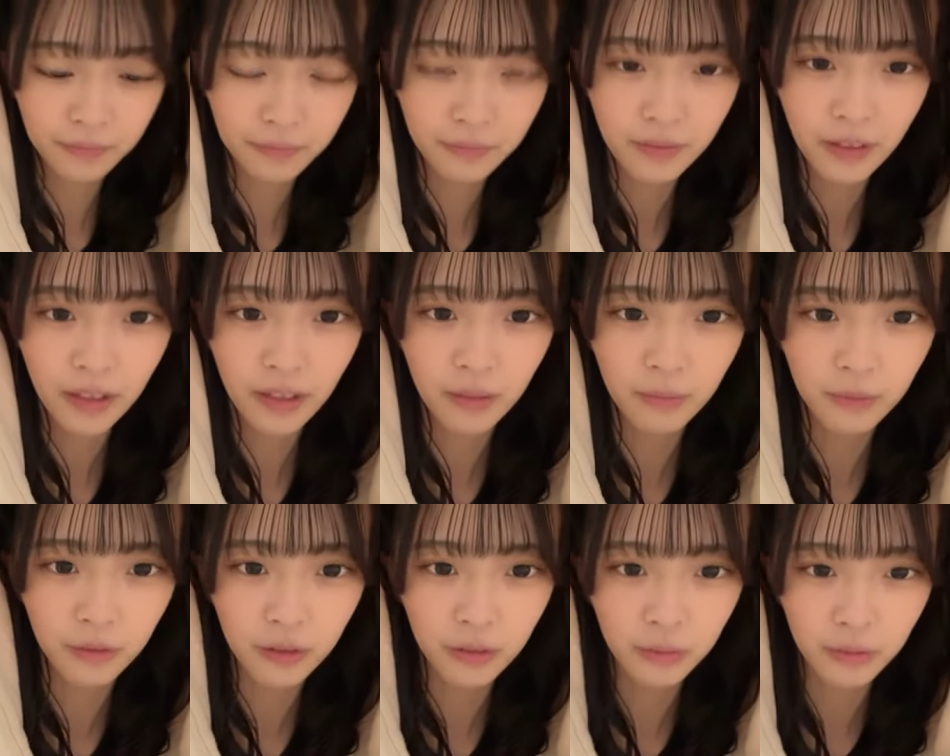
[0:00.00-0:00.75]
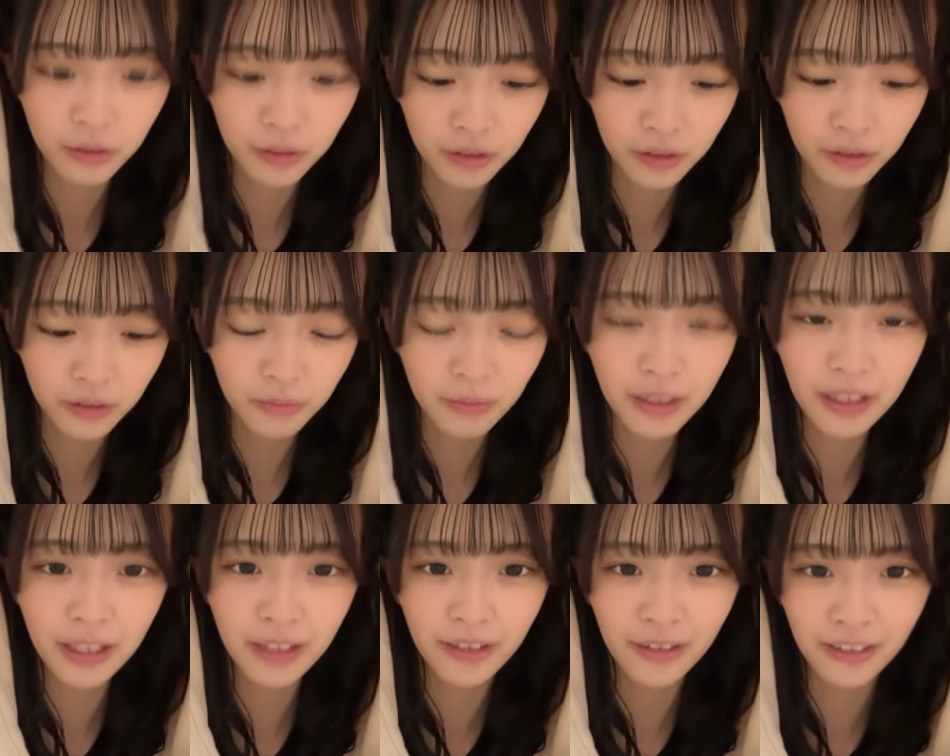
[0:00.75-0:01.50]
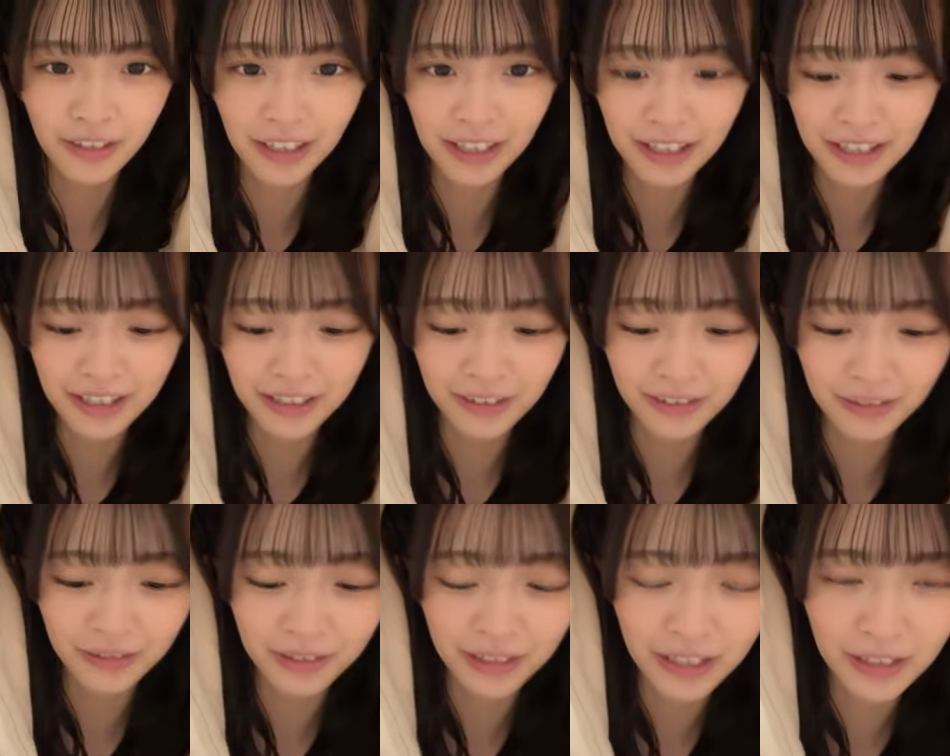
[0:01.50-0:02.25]
なんかもろもろおめでとうありが
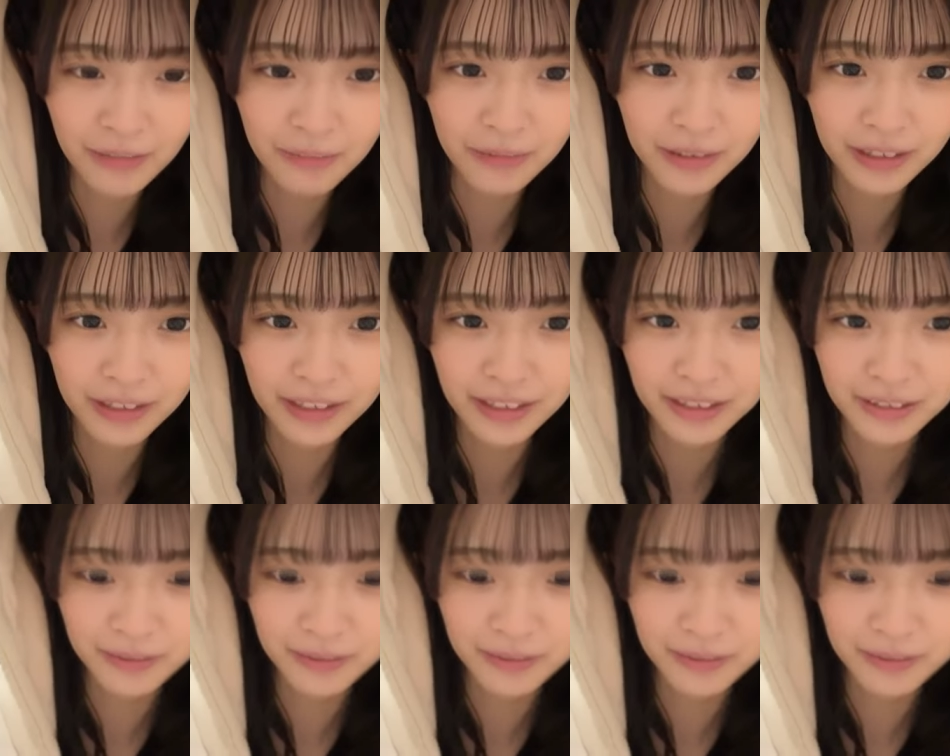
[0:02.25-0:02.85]
とうございます